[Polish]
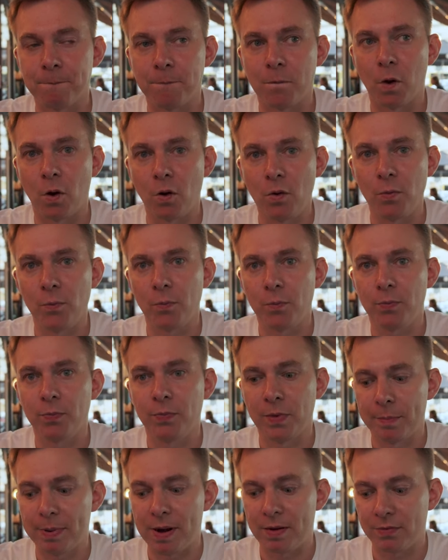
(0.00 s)
No,
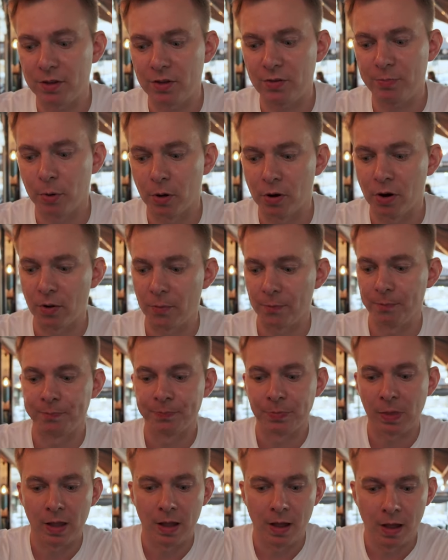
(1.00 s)
naprawdę sporo.
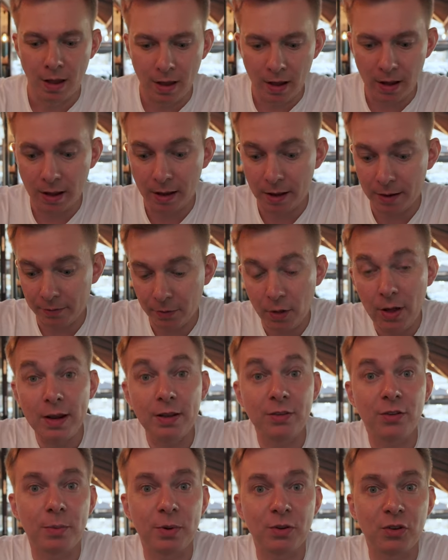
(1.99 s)
E, no
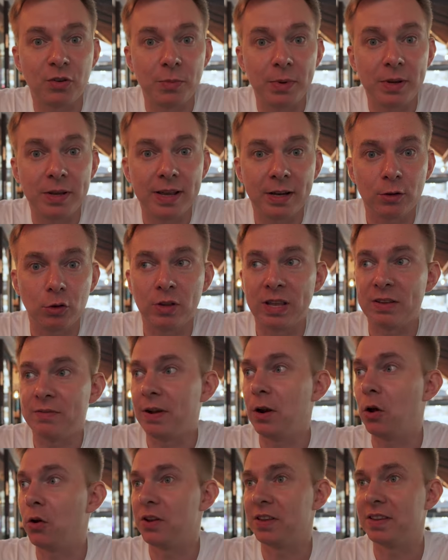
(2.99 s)
ale zobaczymy jak tutaj
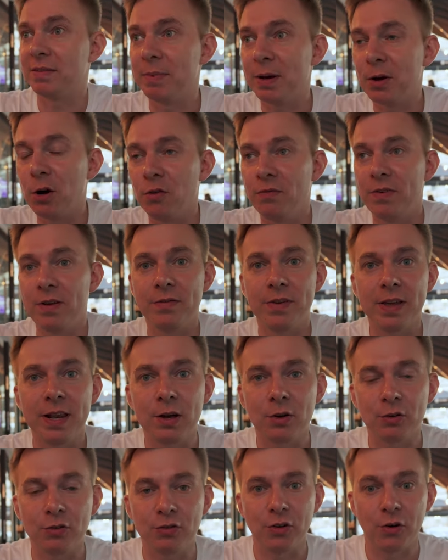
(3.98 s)
walory smakowe,
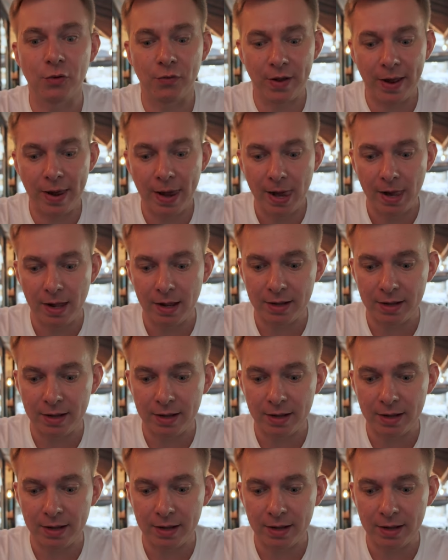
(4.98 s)
wielkościowe,